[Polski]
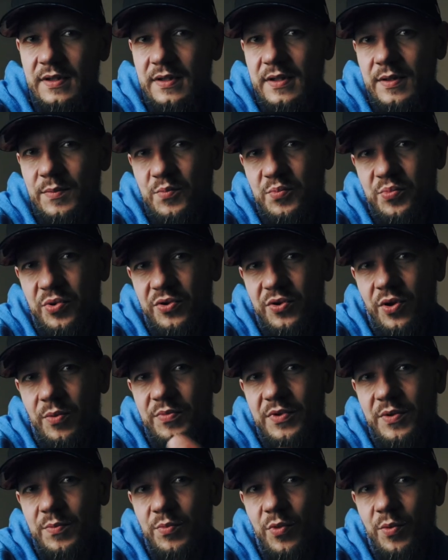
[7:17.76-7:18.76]
w tym
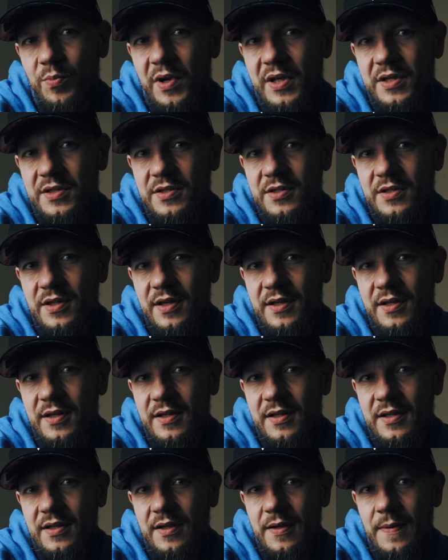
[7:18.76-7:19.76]
podobnym momencie
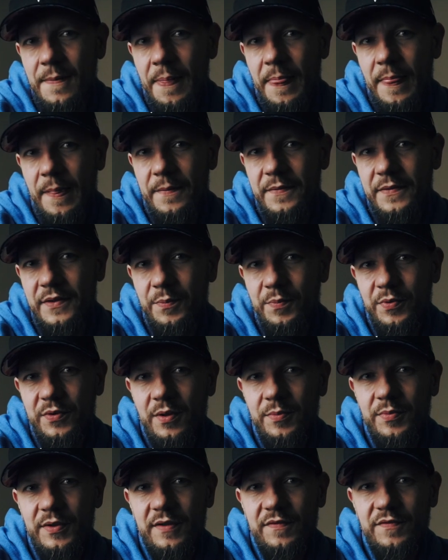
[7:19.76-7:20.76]
do
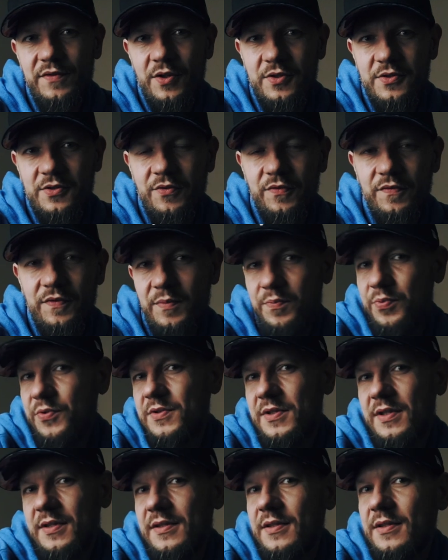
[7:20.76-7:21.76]
podobnych wniosków i
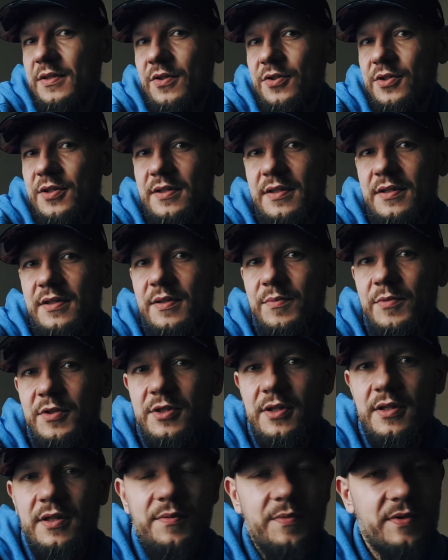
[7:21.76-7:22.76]
później tylko się nimi
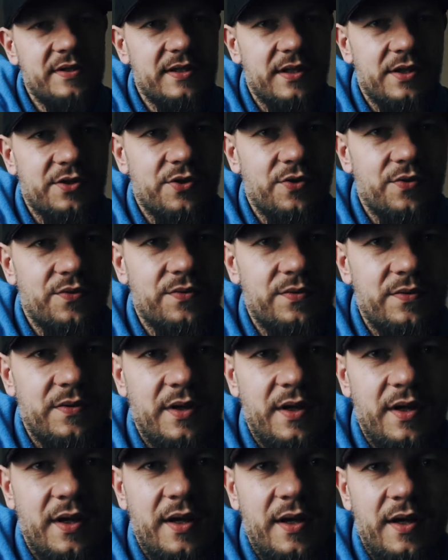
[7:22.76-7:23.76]
dzielimy z naszą
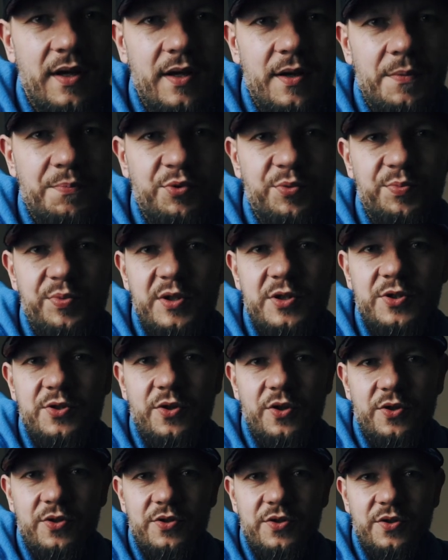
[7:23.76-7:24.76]

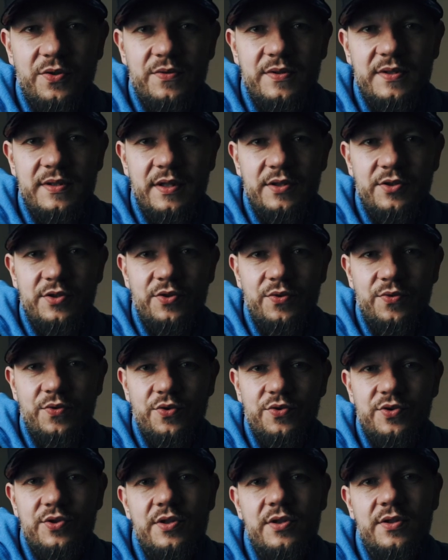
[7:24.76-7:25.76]
publicznością, z naszą
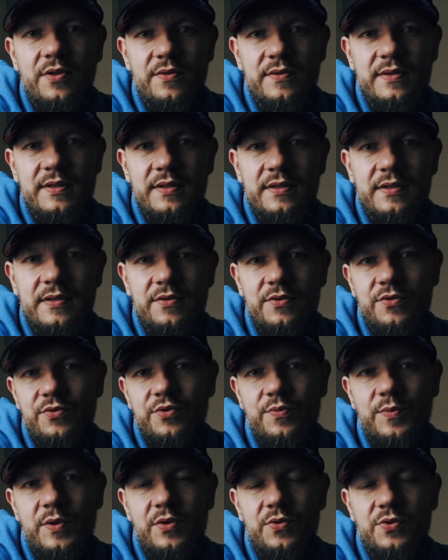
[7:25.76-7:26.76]
rodziną, z, z
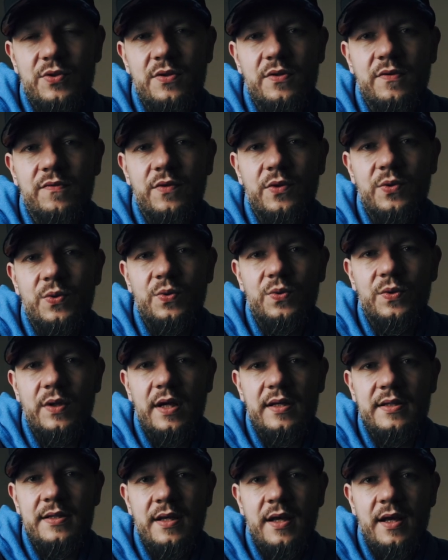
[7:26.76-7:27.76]
ludźmi, którzy są wokół
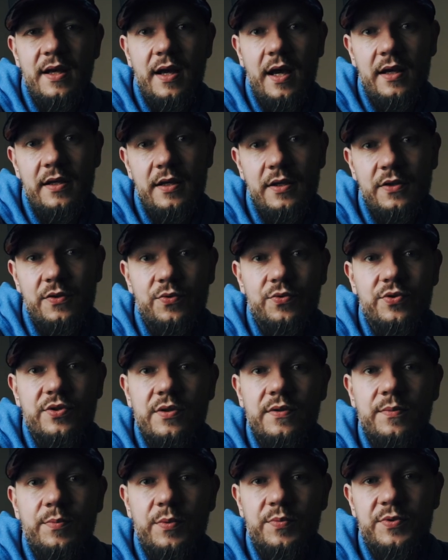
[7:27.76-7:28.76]
nas, a
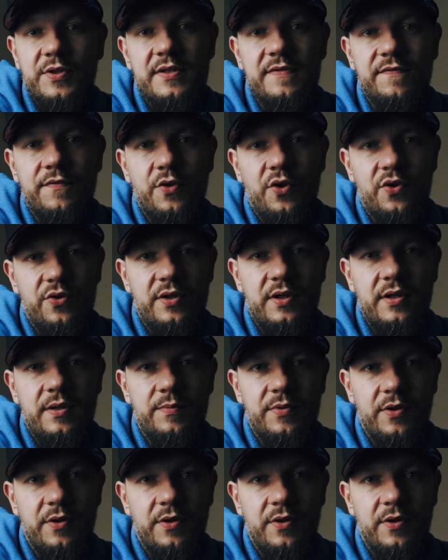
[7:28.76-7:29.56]
niektórzy poprzez vlogi i